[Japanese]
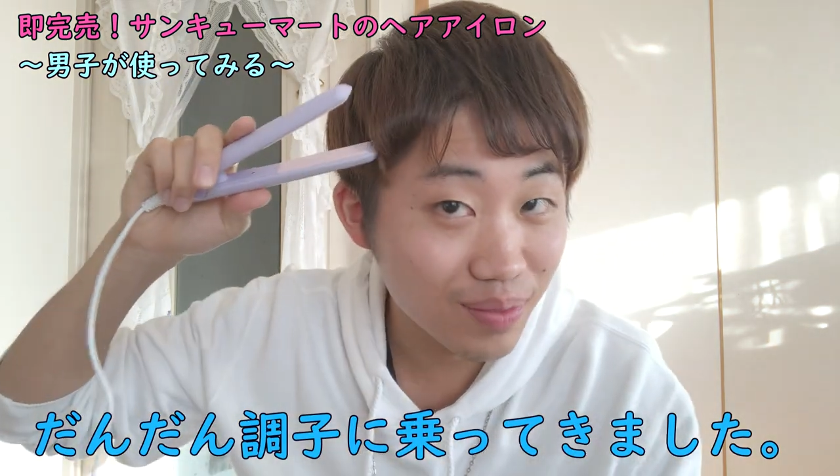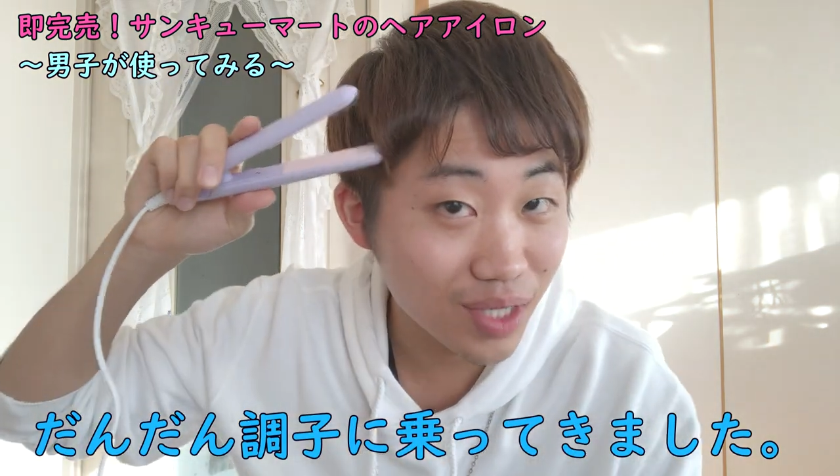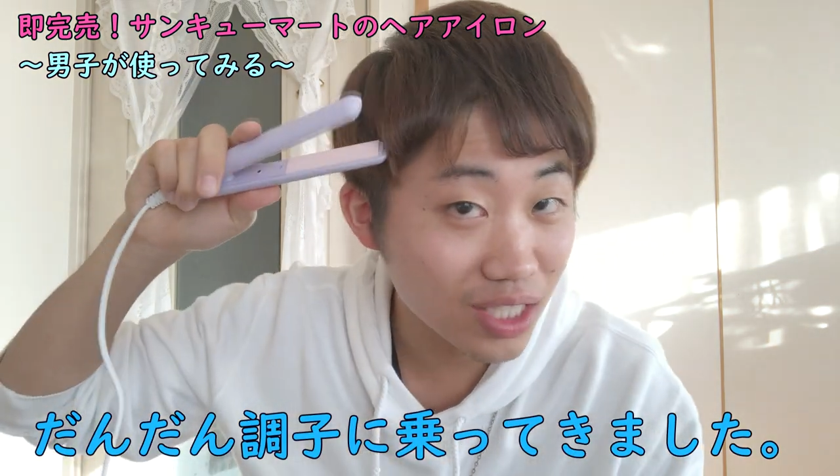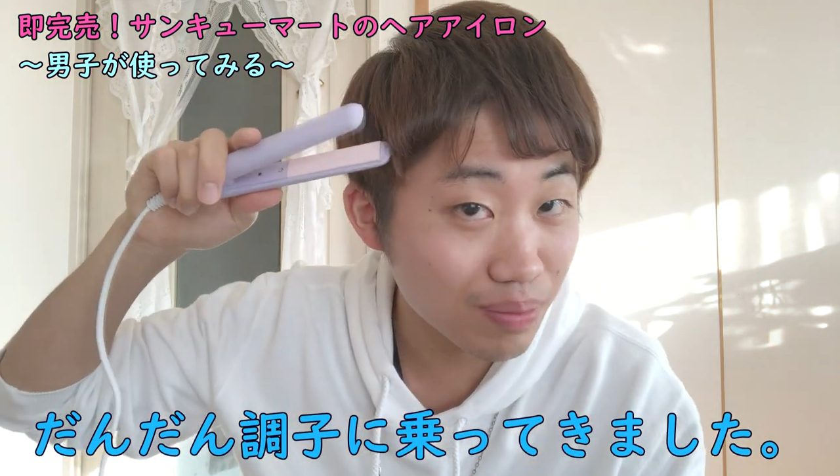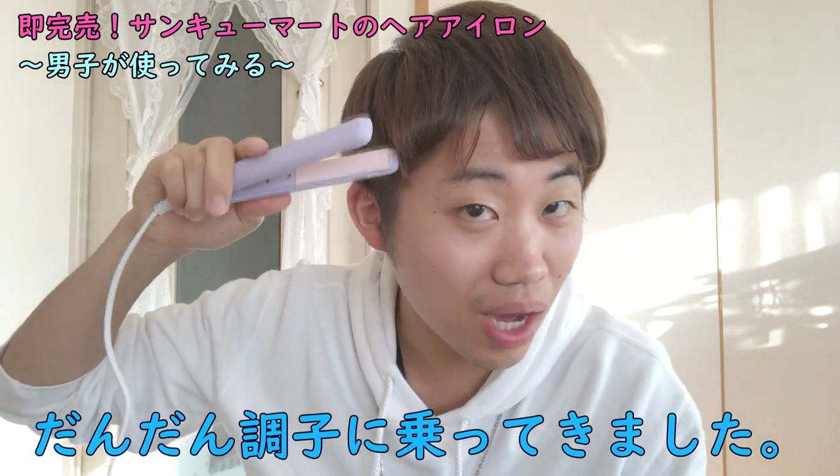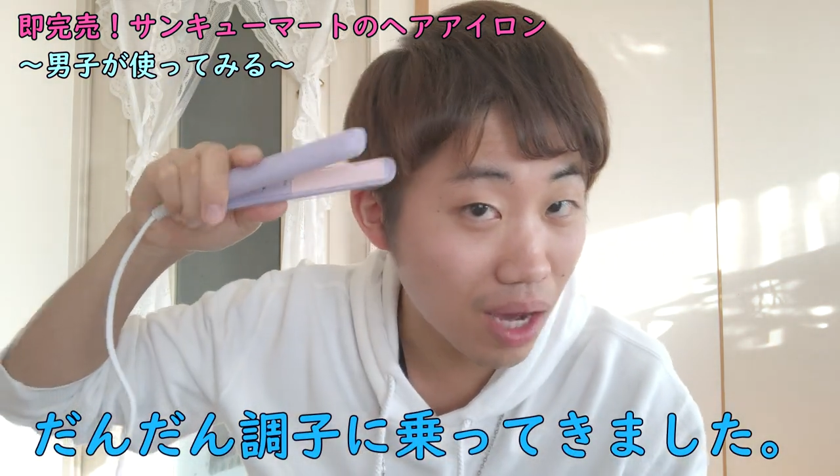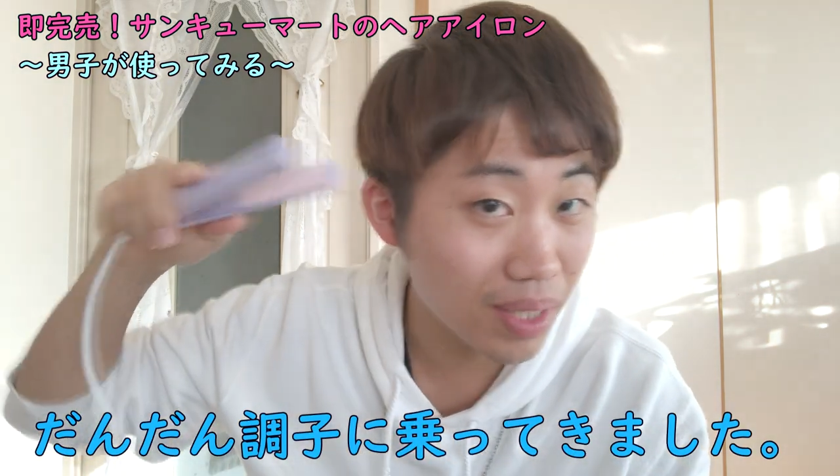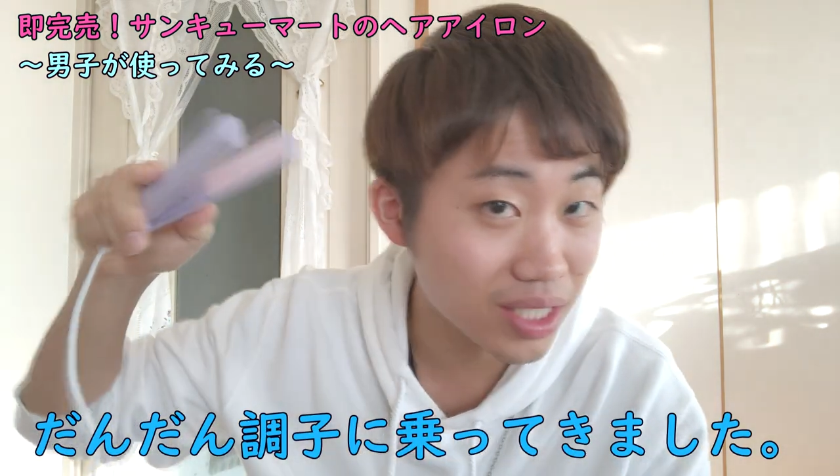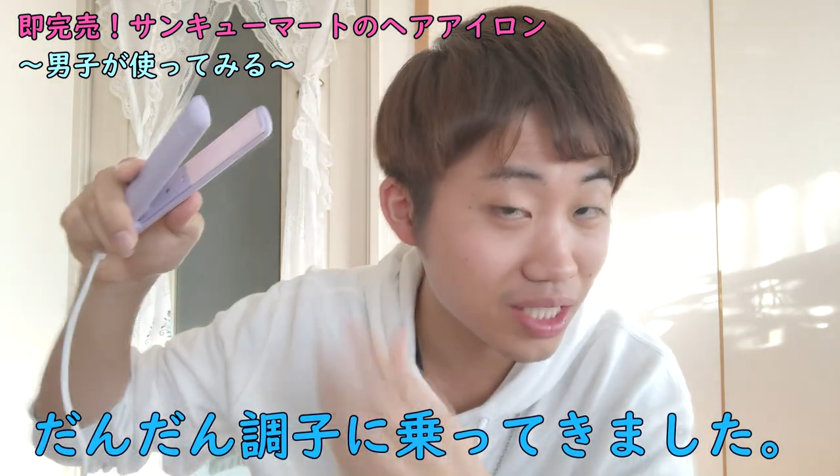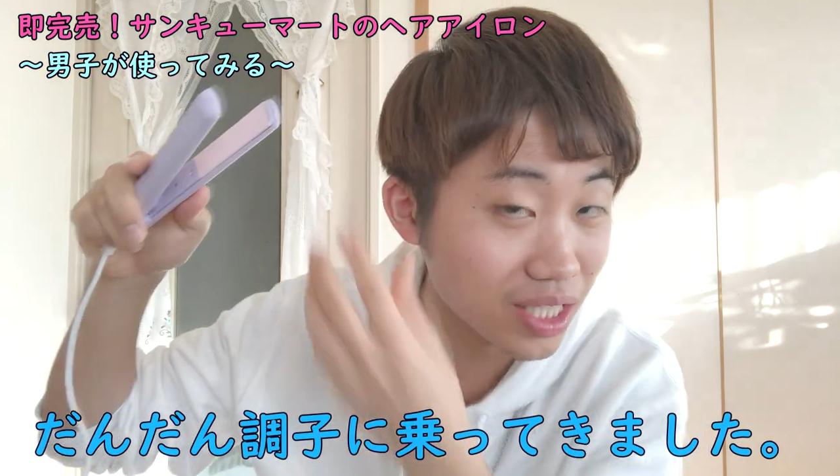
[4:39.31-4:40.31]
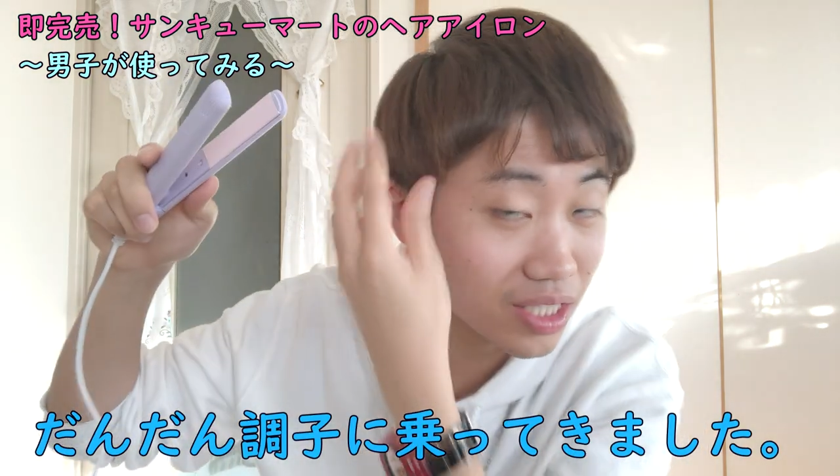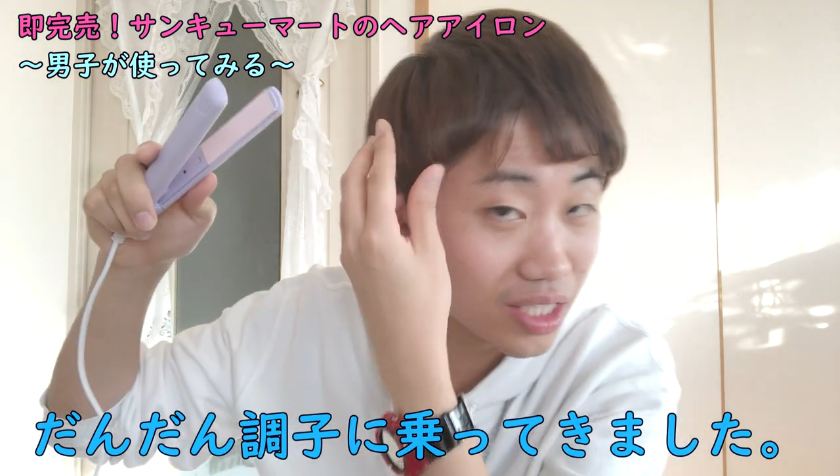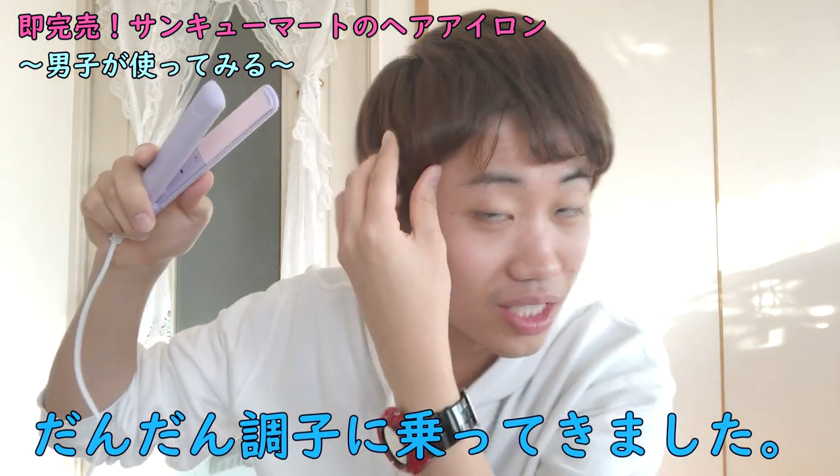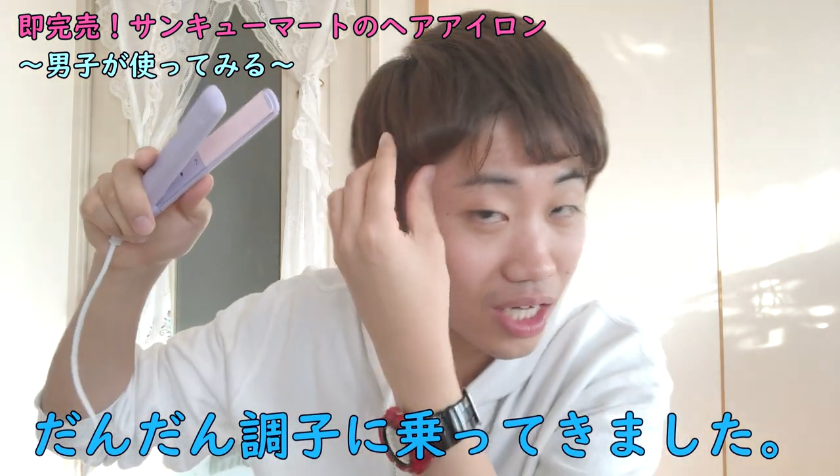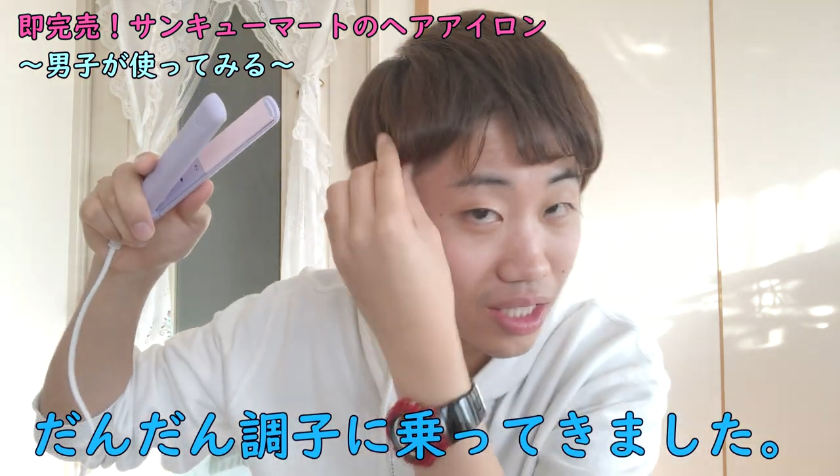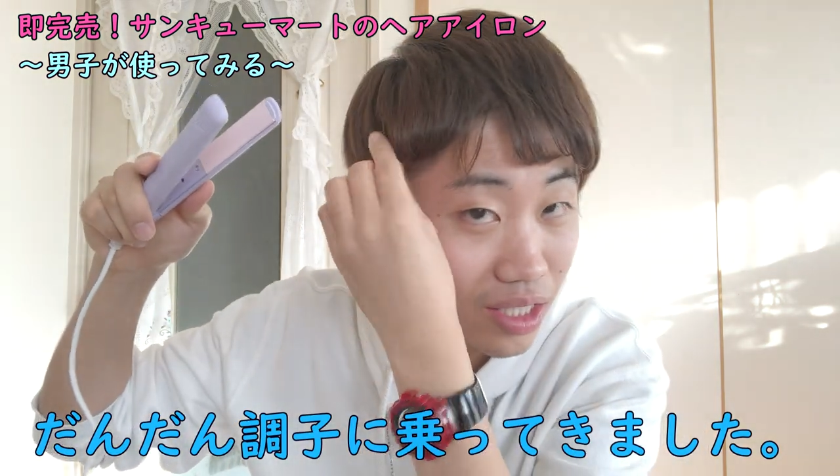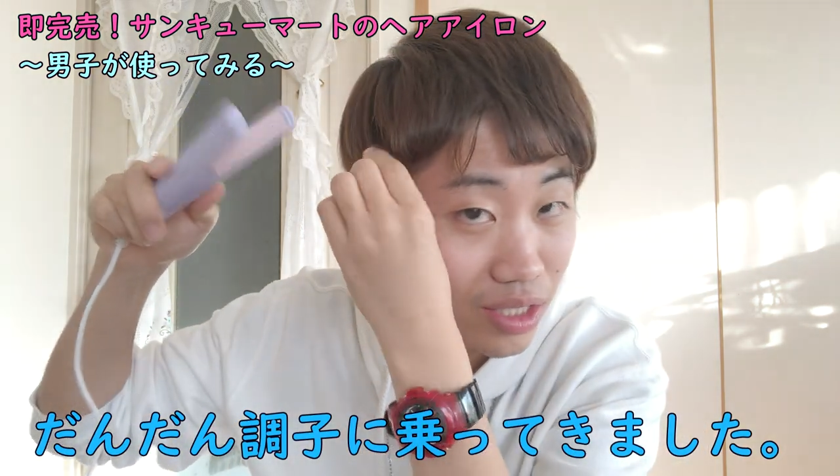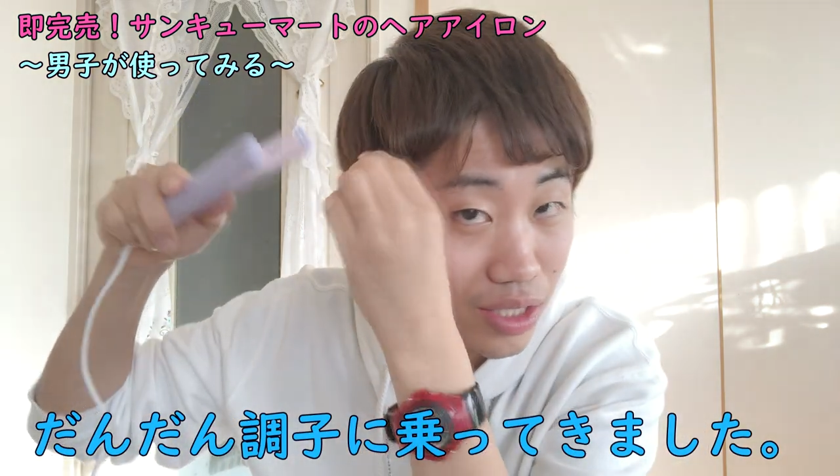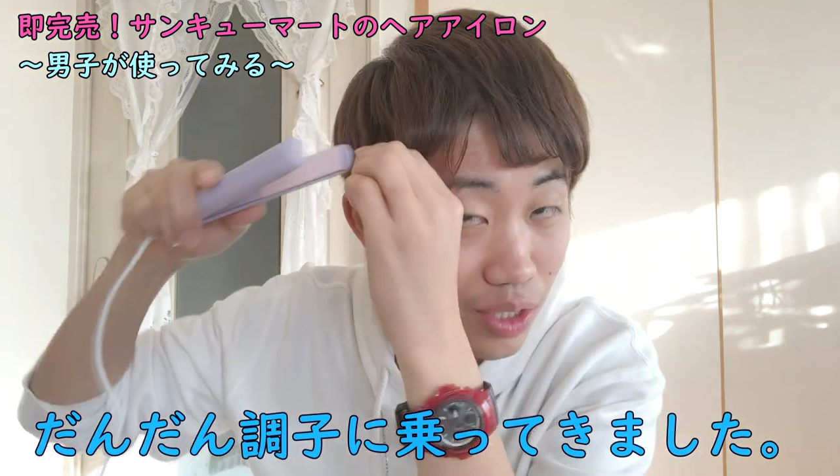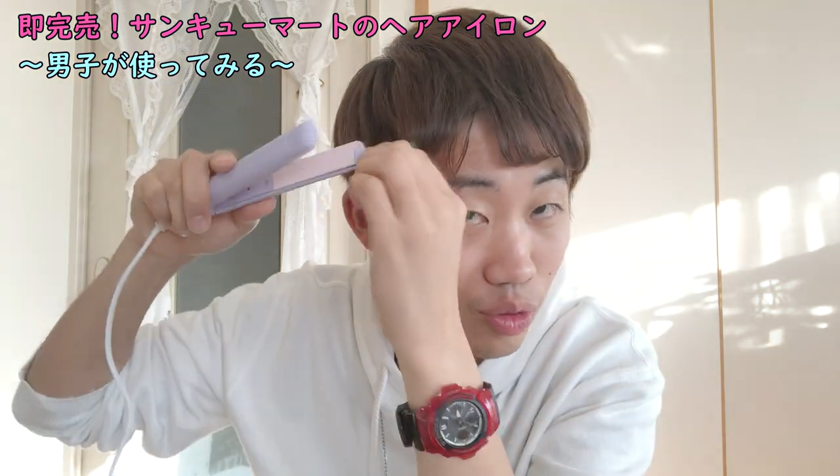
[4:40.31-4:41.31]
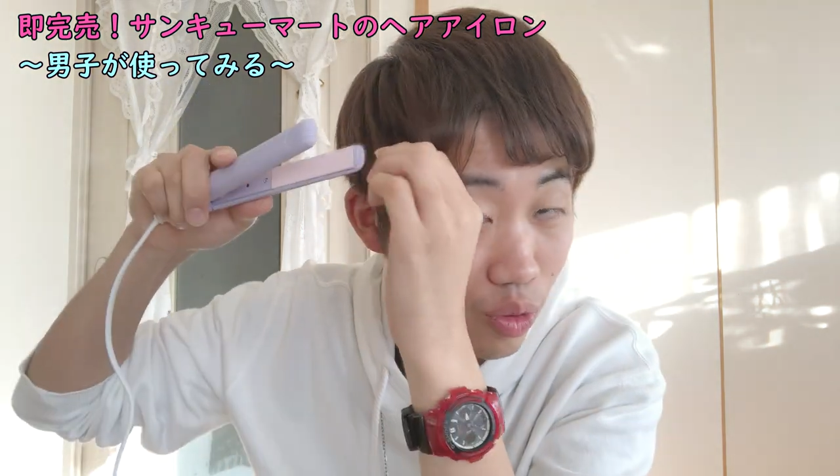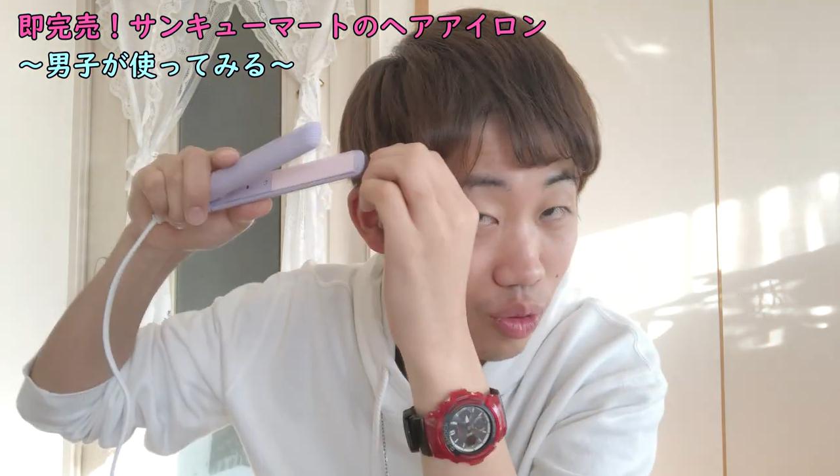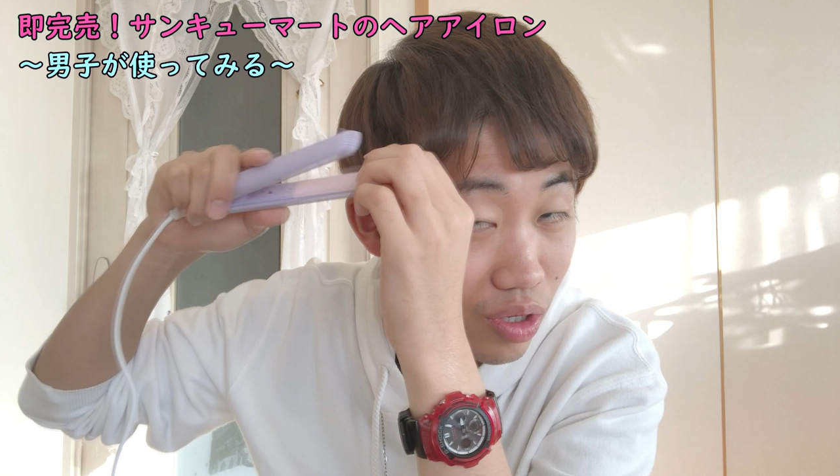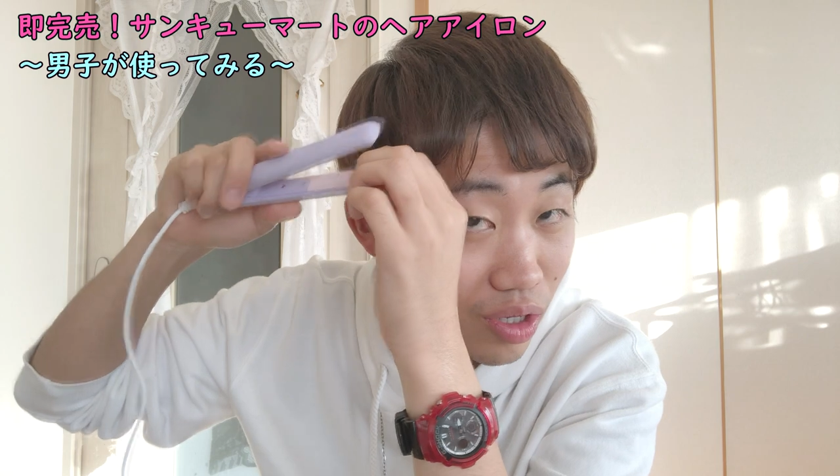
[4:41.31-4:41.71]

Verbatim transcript: 昔パーマしてた時期があったんですけど